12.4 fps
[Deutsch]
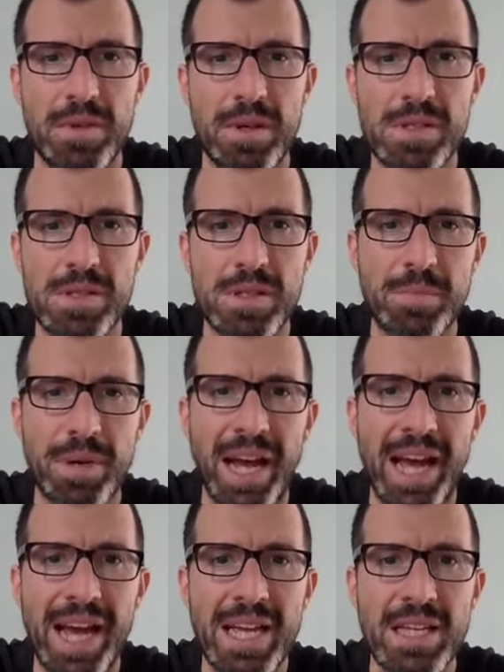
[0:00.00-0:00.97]
also der
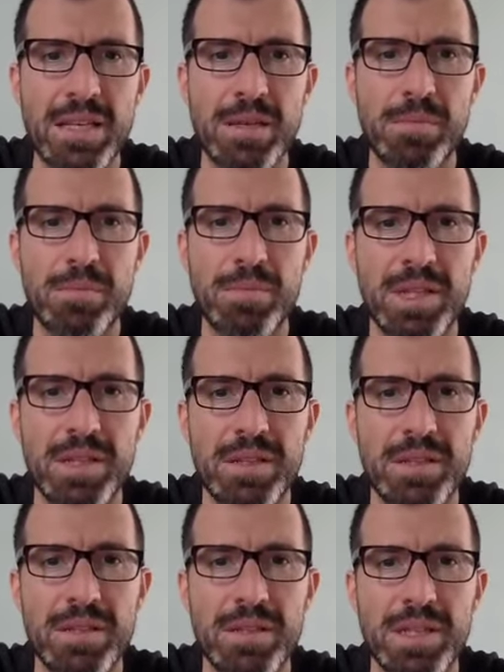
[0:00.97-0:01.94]
Bereich mit,
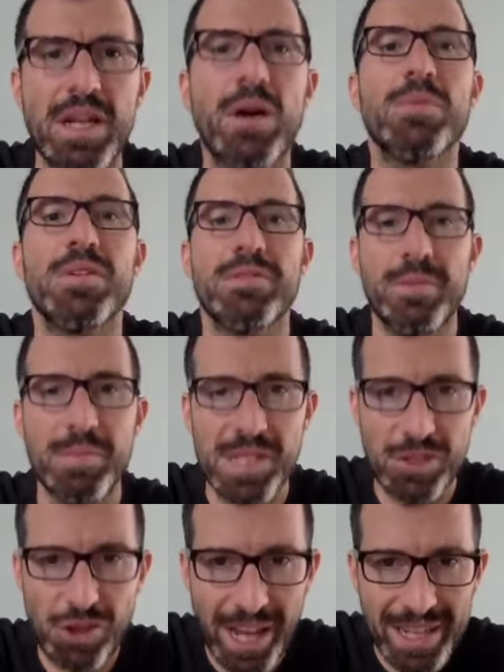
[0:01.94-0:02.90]
genau, wenn man
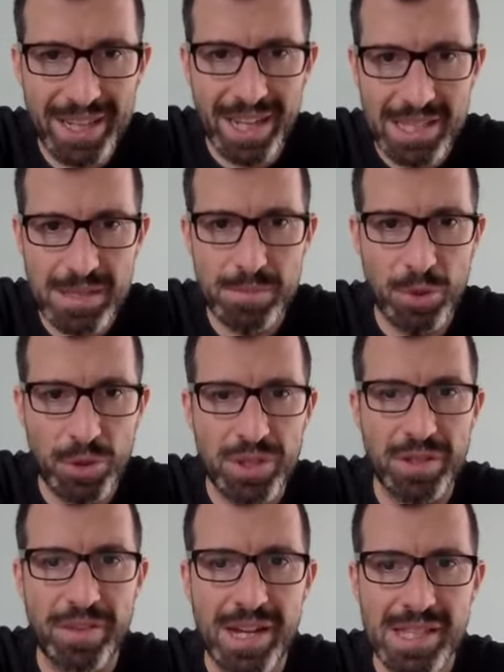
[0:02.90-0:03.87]
sich scheiden lassen
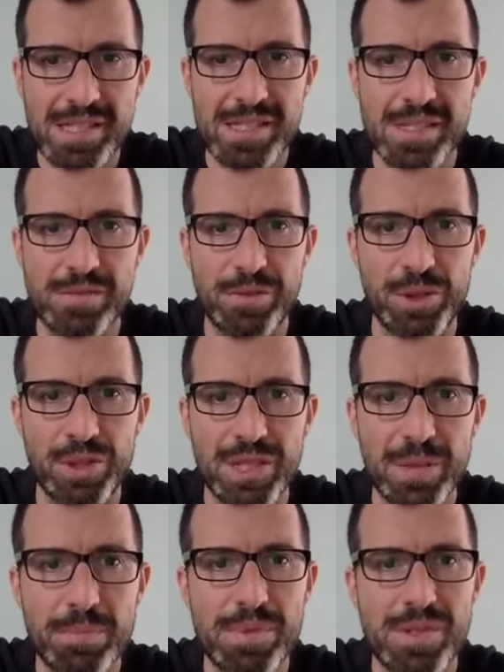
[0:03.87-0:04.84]
möchte, was für
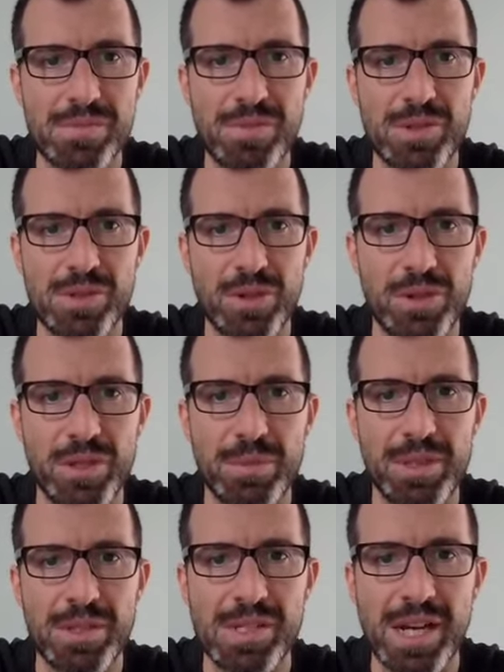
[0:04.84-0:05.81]
Tipps, was könnte
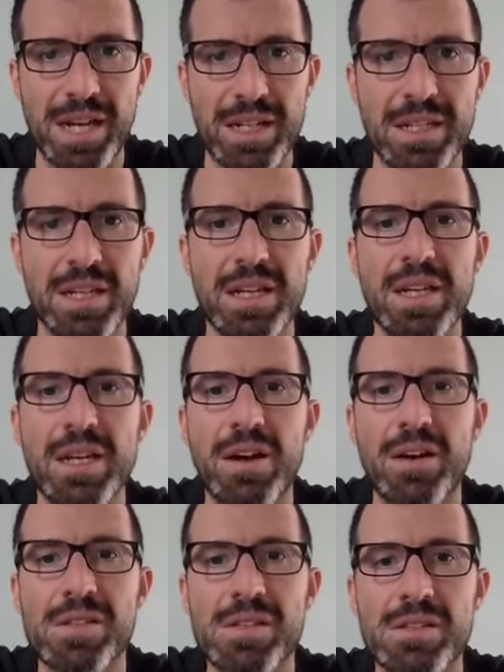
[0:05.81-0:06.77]
man da sagen?
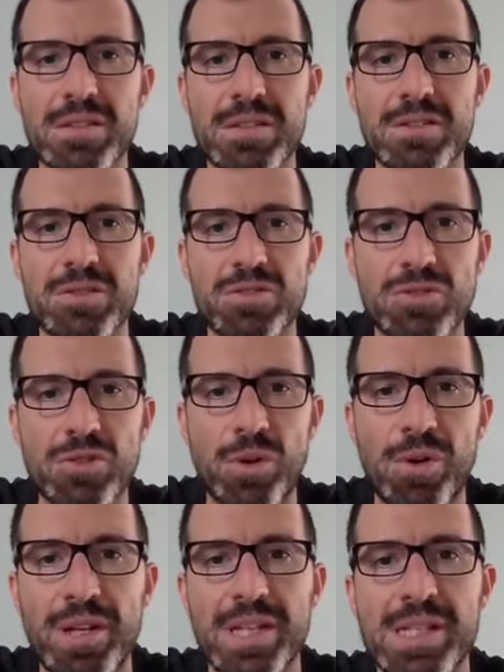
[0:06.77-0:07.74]
Also
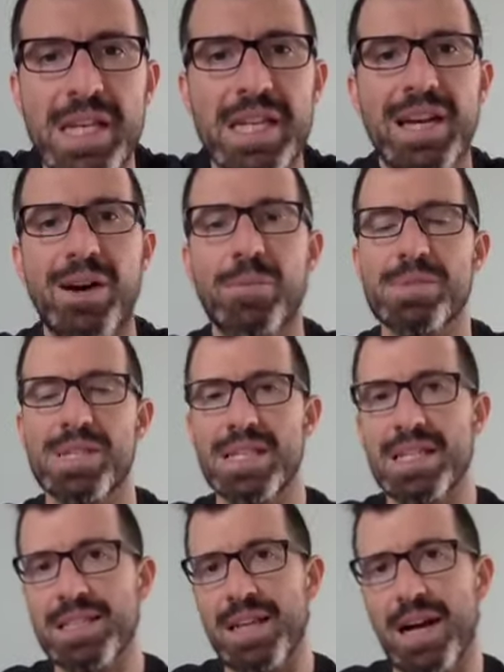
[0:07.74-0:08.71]
da geht es eigentlich
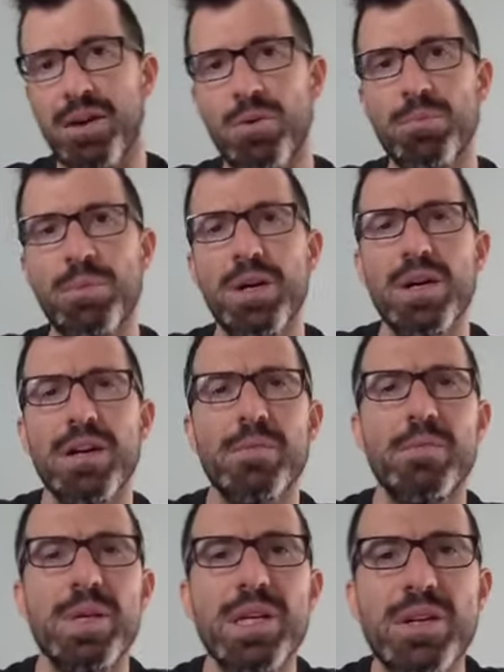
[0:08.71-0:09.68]
hauptsächlich darum,
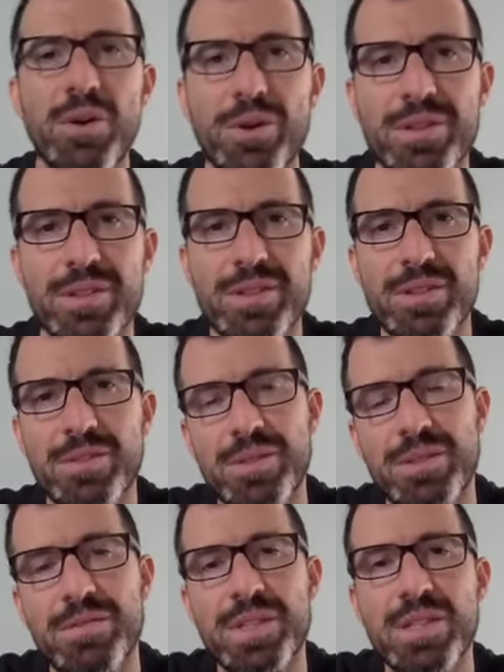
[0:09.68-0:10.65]
wie könnte
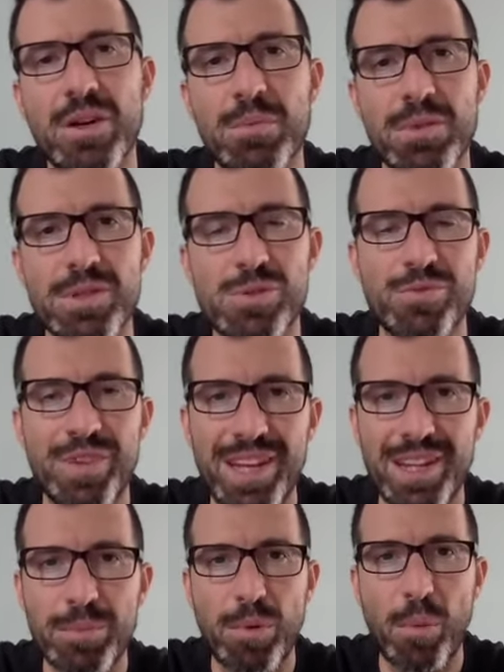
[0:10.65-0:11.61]
oder wie kann man so
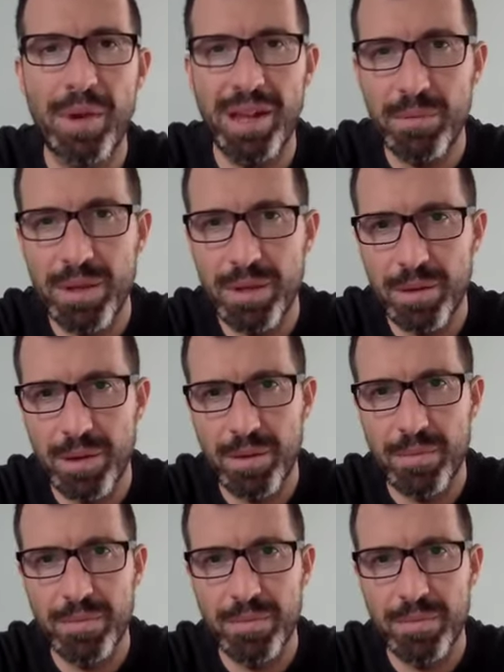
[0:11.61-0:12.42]
wenig Probleme